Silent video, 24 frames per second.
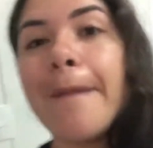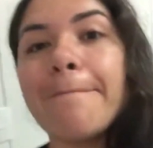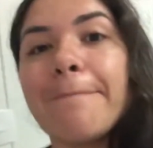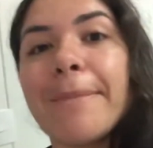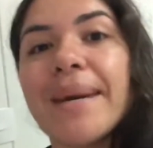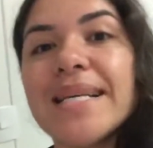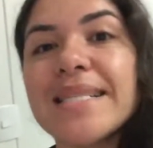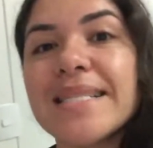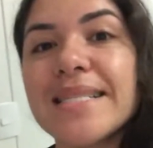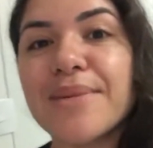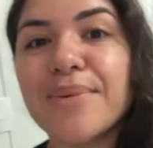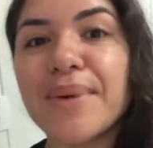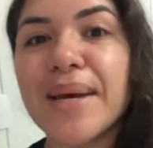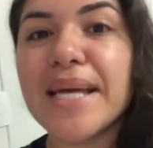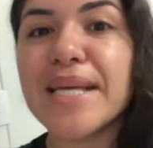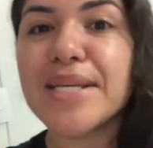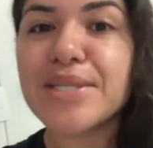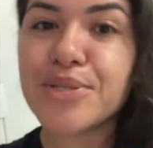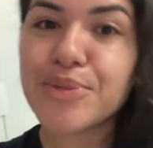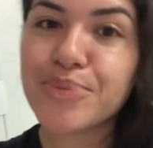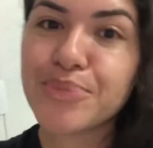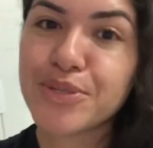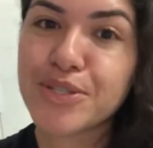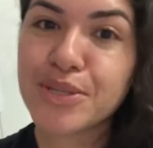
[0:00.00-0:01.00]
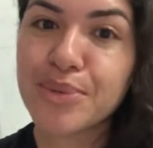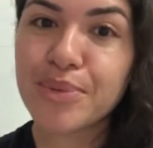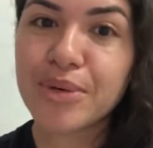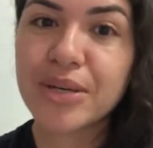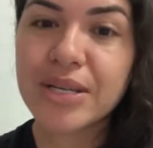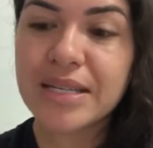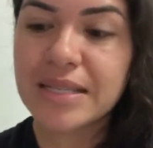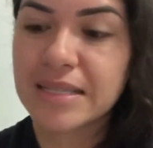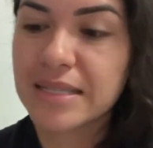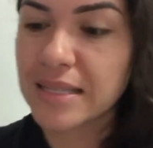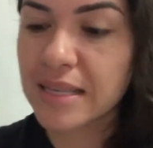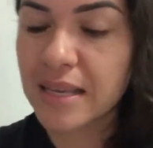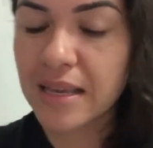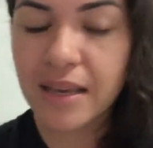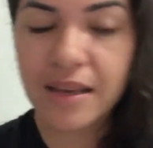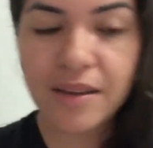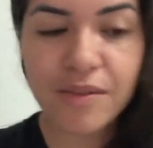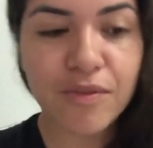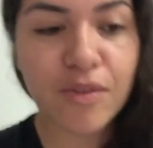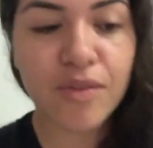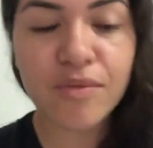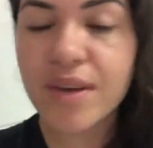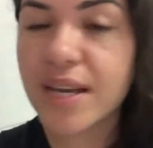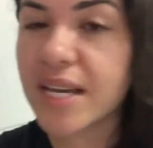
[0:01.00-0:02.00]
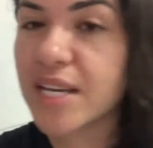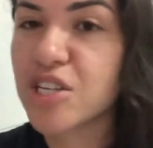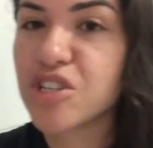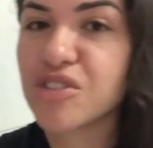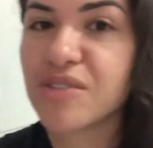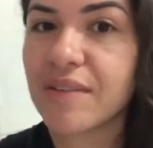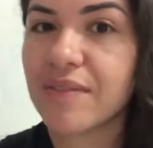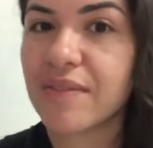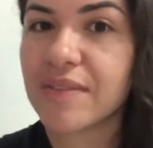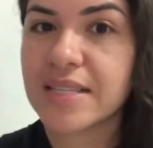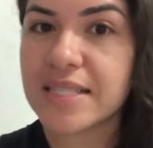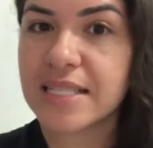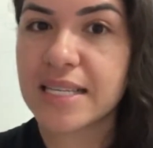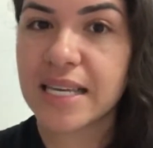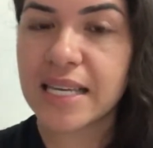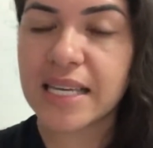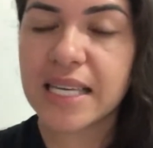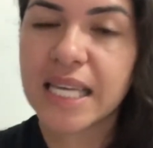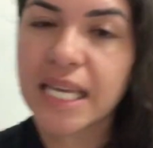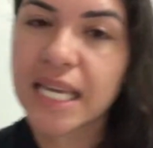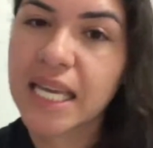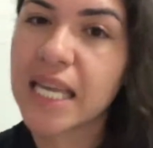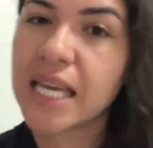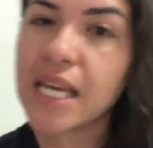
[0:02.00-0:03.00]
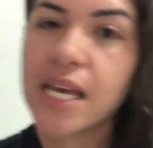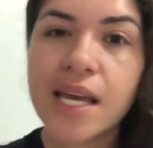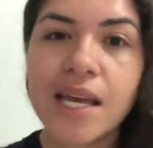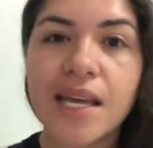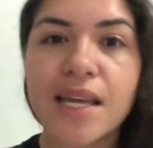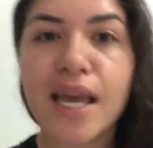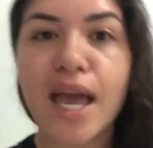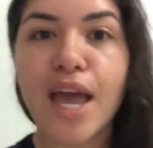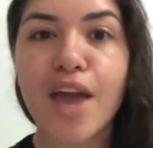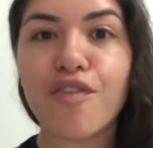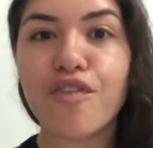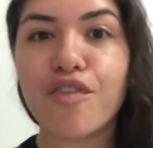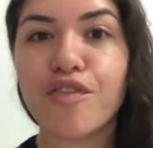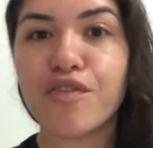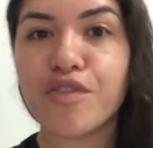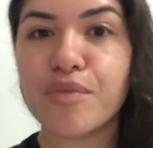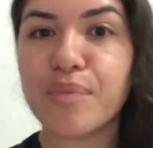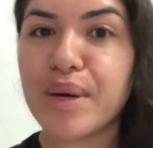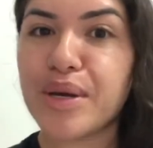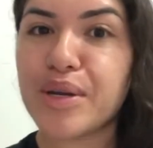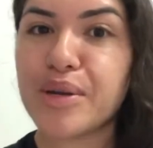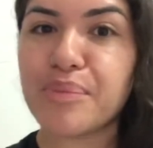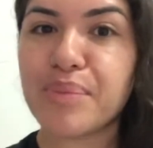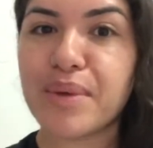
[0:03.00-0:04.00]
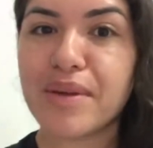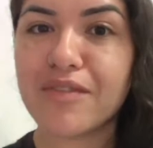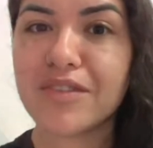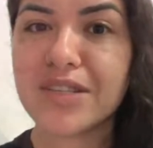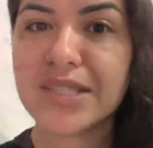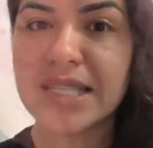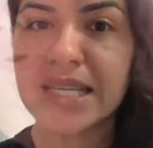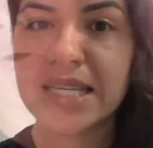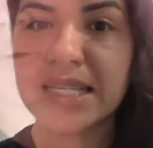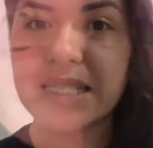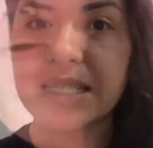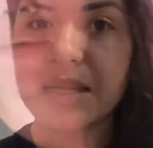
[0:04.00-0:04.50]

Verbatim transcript: Mas então é isso, meus amores. Vou ver o que a gente vai fazer aqui e aí eu vou filmando pra vocês.